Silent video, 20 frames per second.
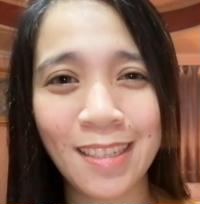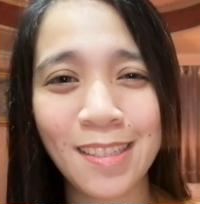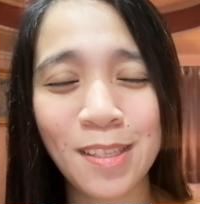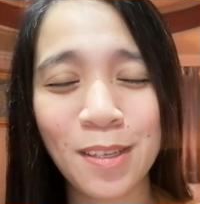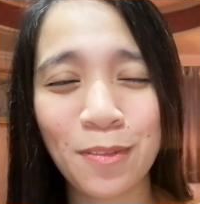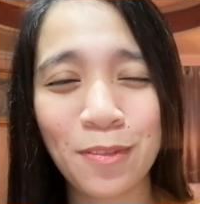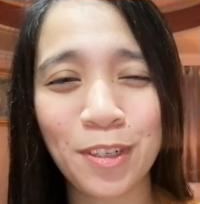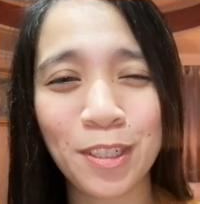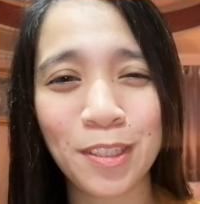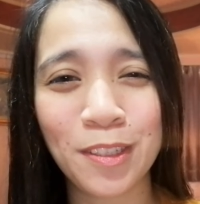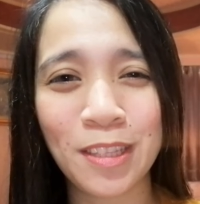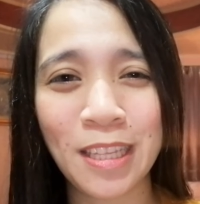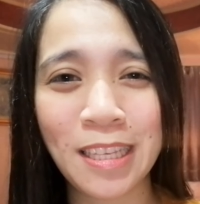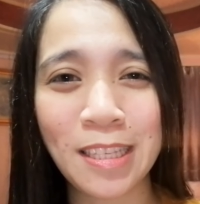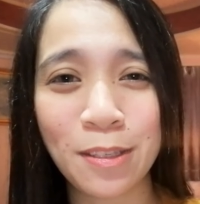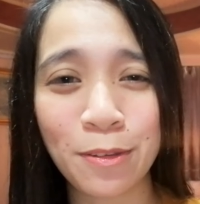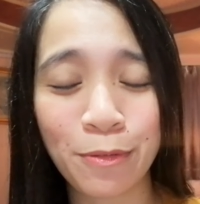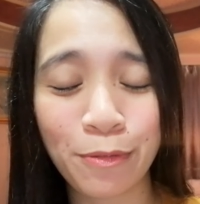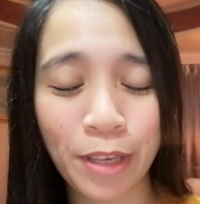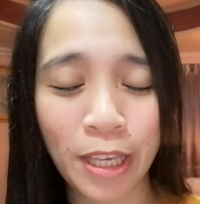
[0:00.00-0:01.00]
So for
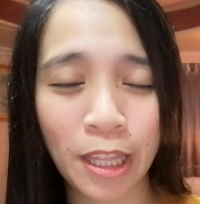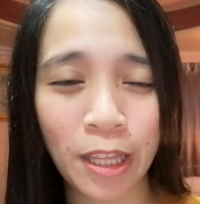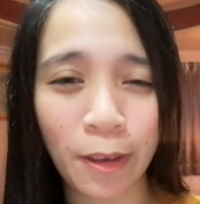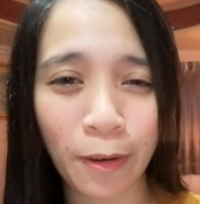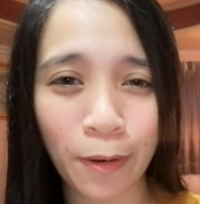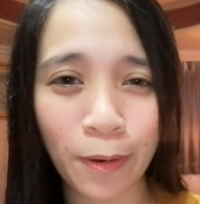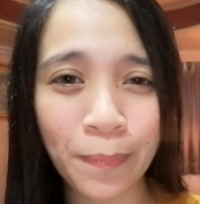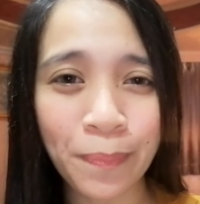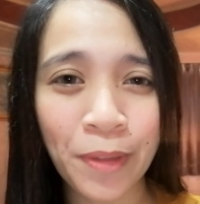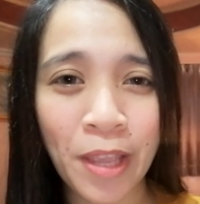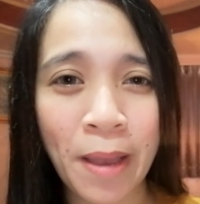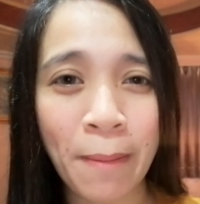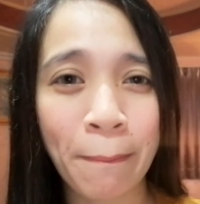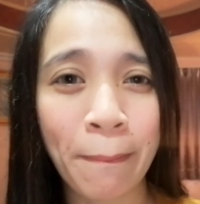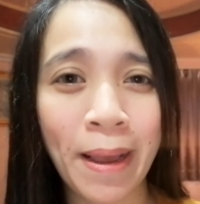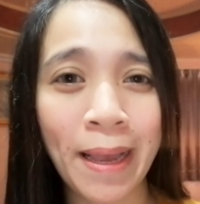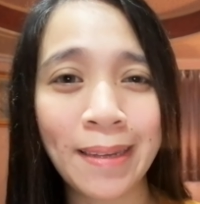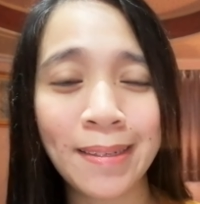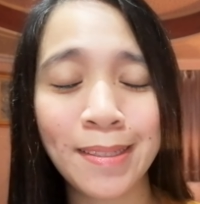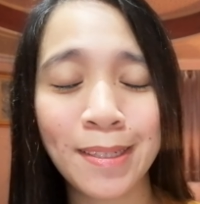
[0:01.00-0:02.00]
today's video,
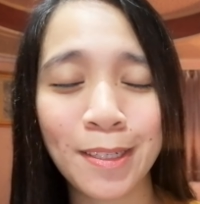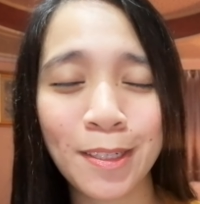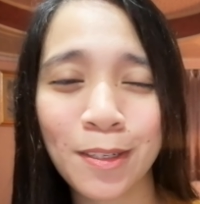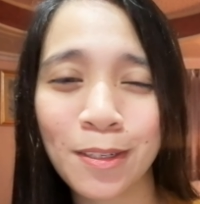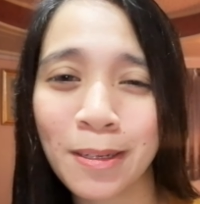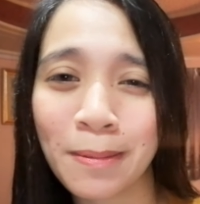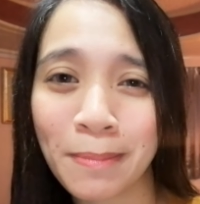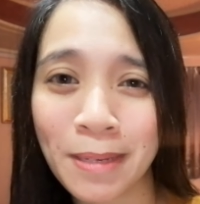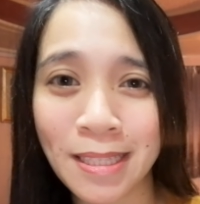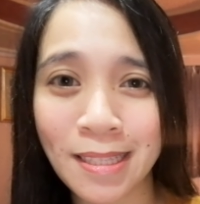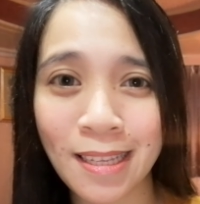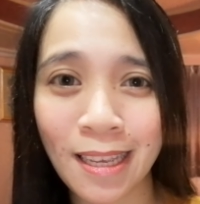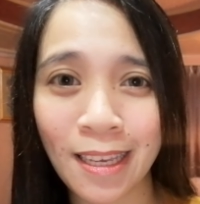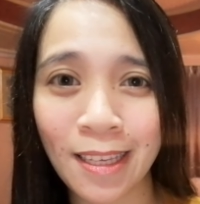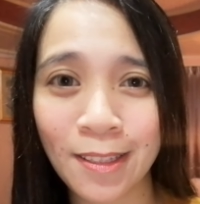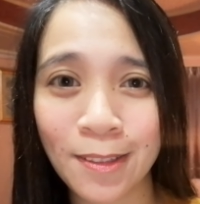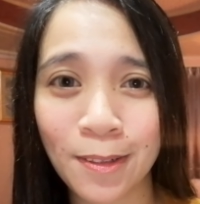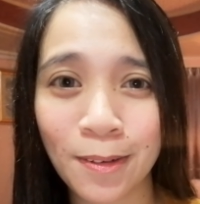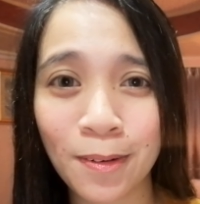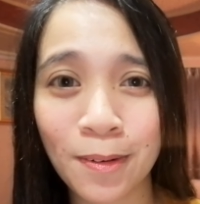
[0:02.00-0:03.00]
ma-share ko naman sa
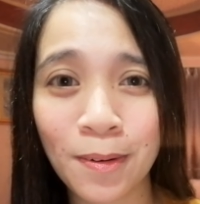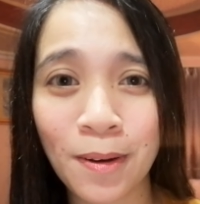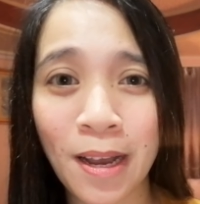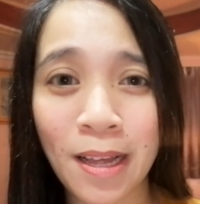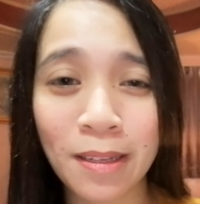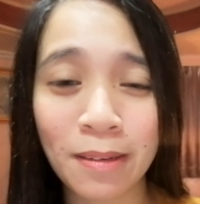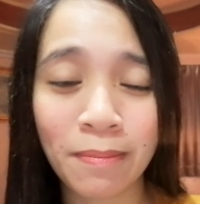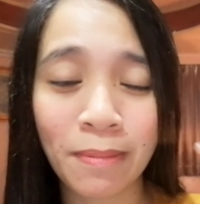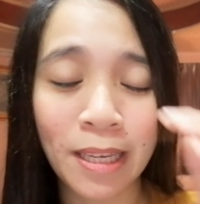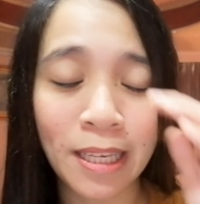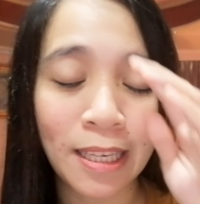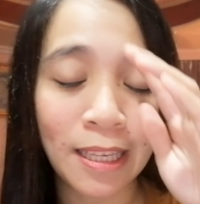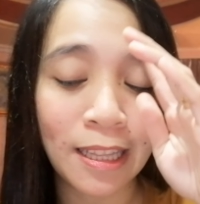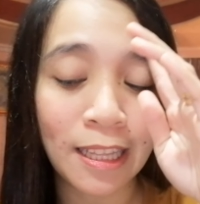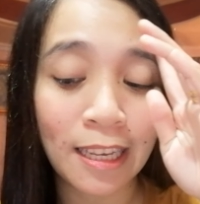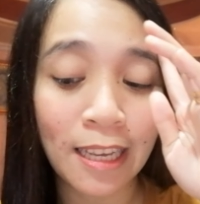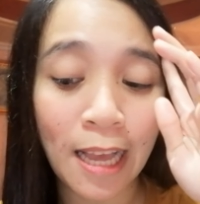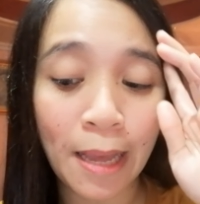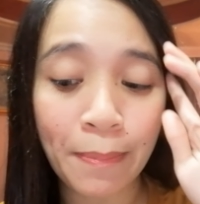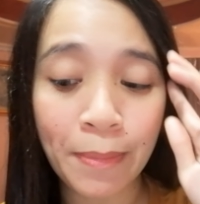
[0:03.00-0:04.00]
inyo kung ano ba yung
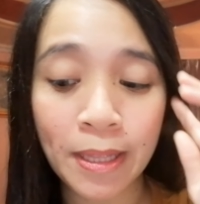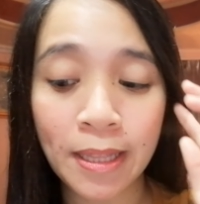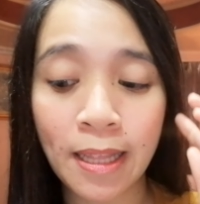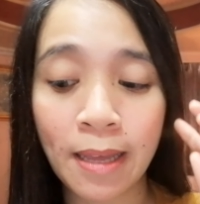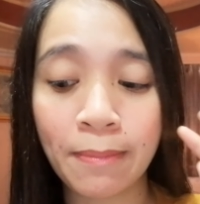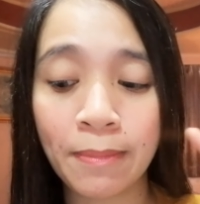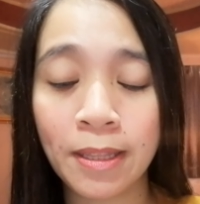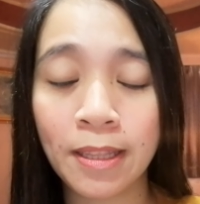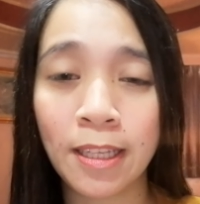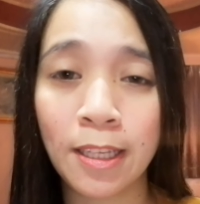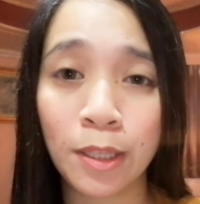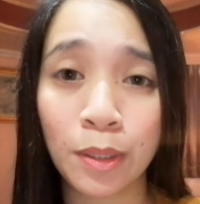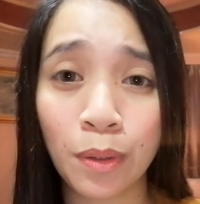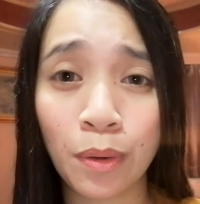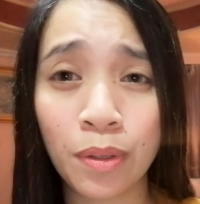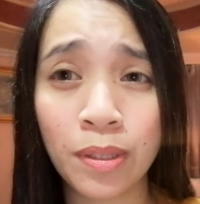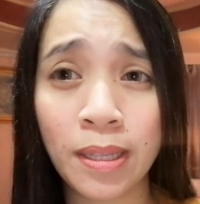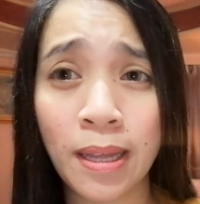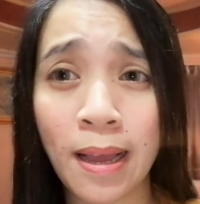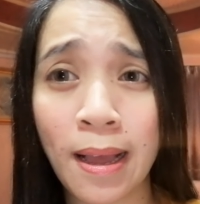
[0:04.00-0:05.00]
ginagamit namin
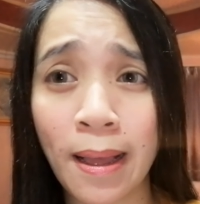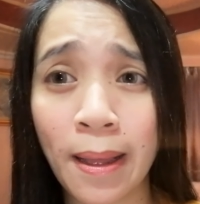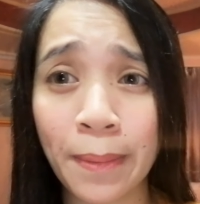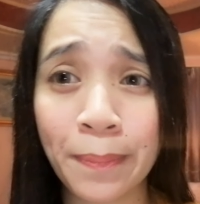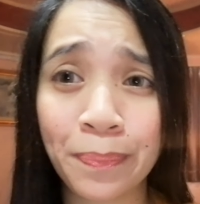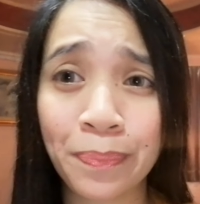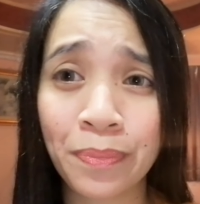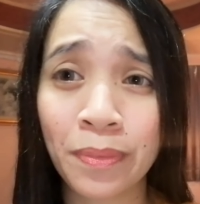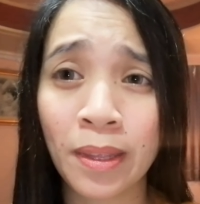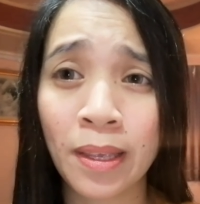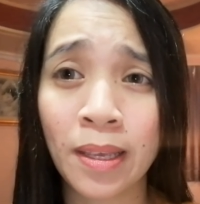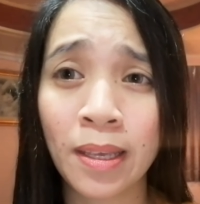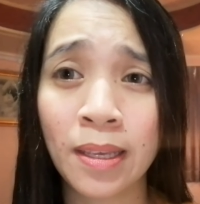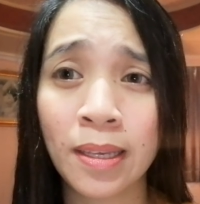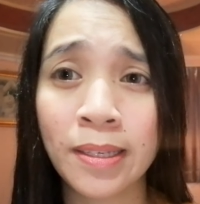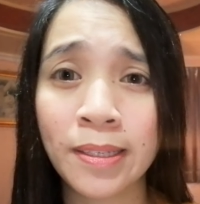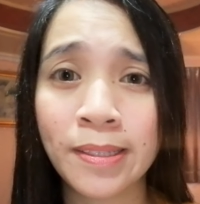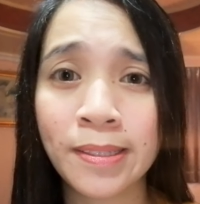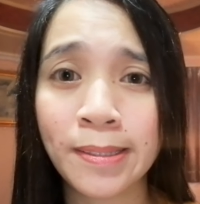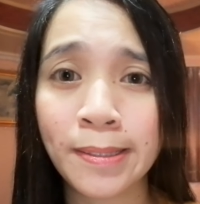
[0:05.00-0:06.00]
dito na
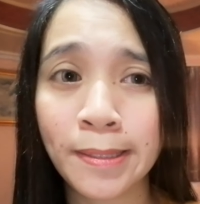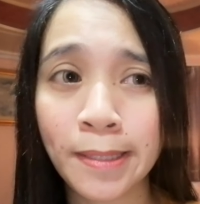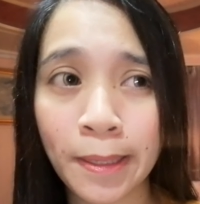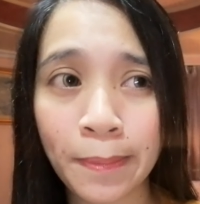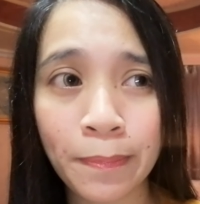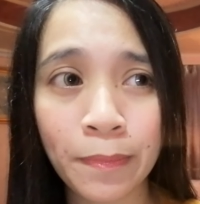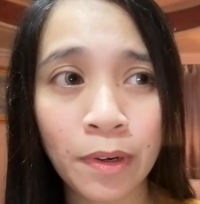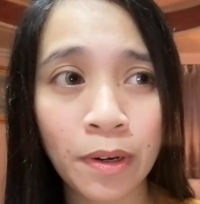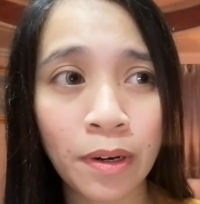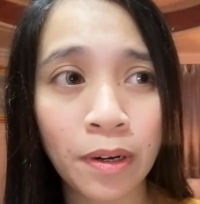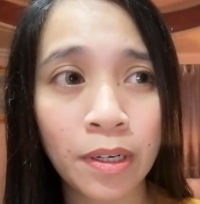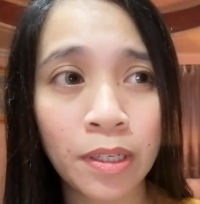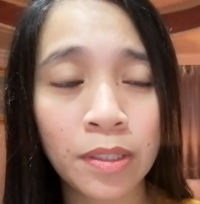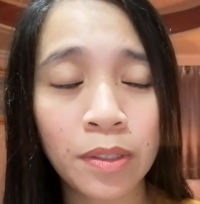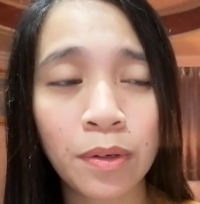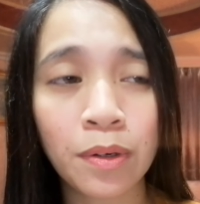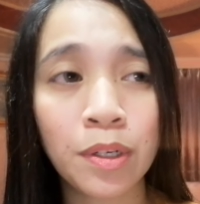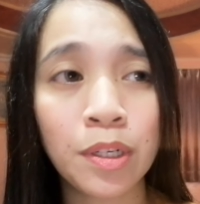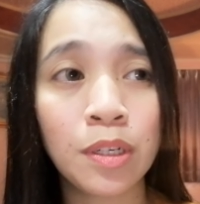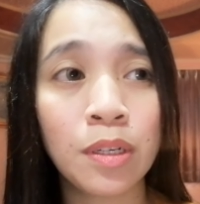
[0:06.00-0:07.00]
SIM card
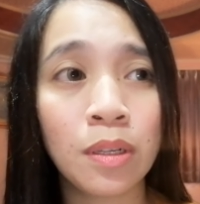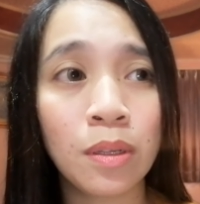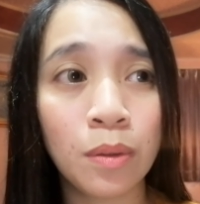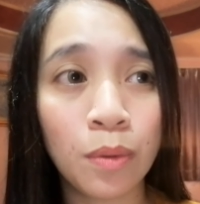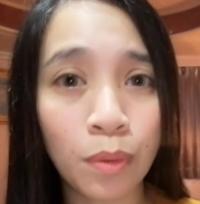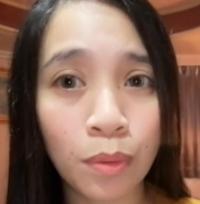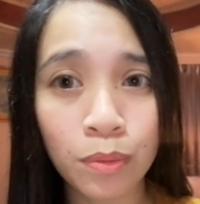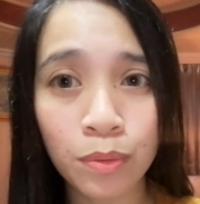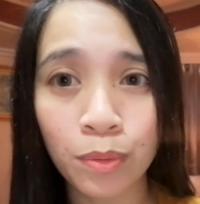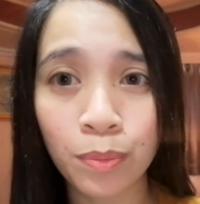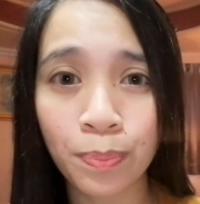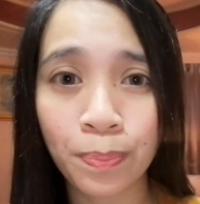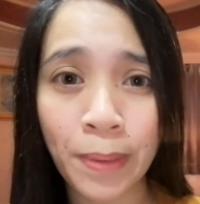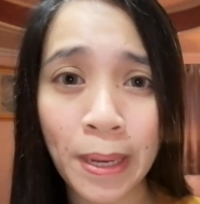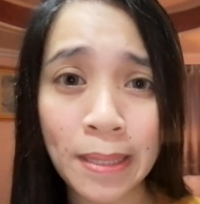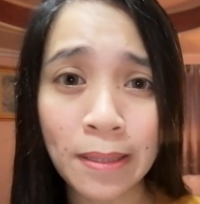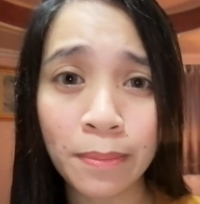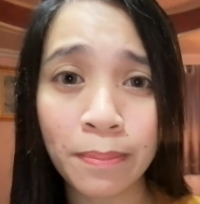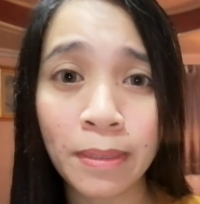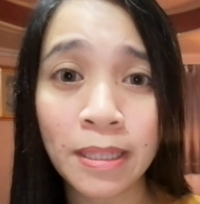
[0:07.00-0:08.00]
or load.
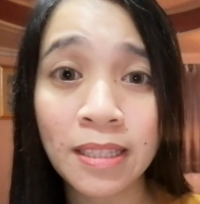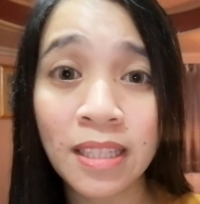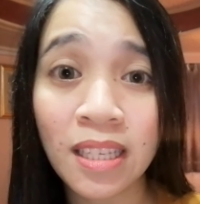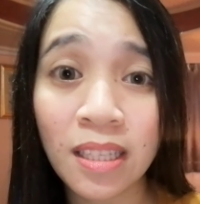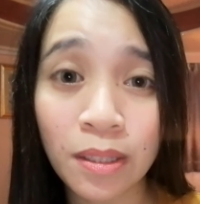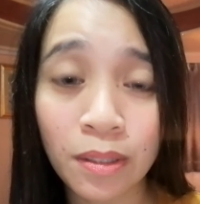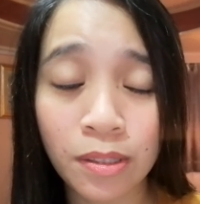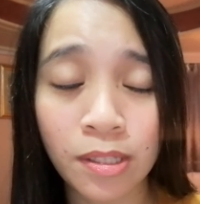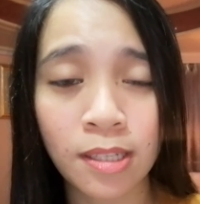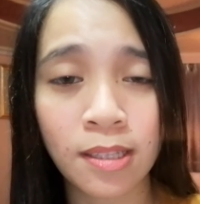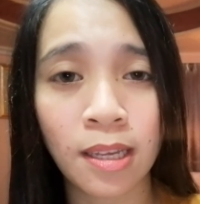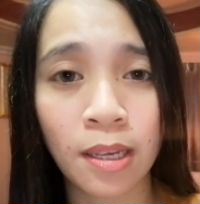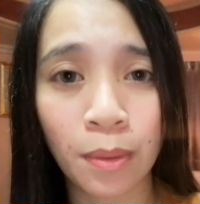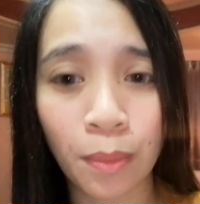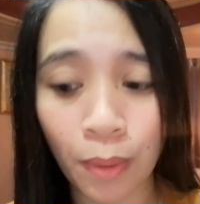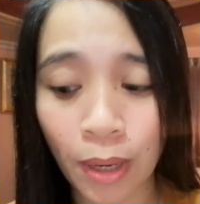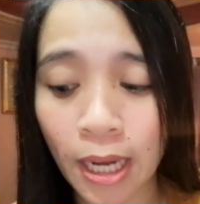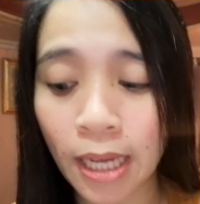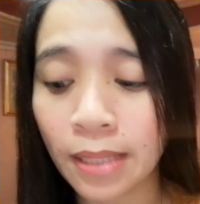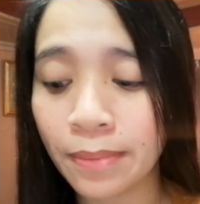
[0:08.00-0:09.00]
Paano ba dito sa
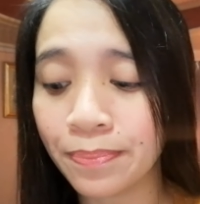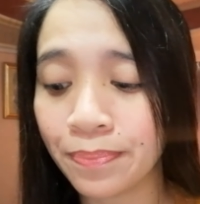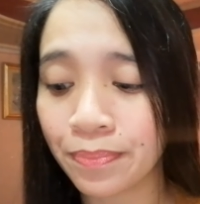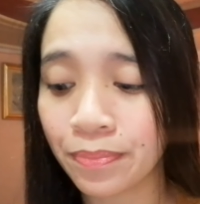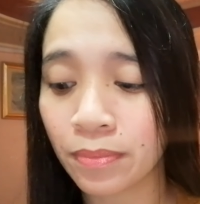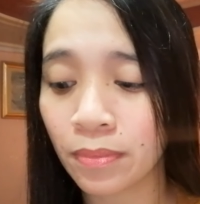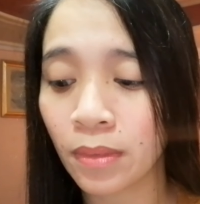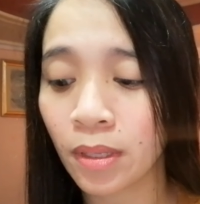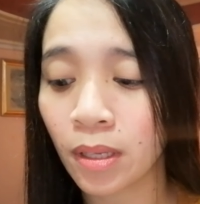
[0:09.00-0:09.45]
Taiwan?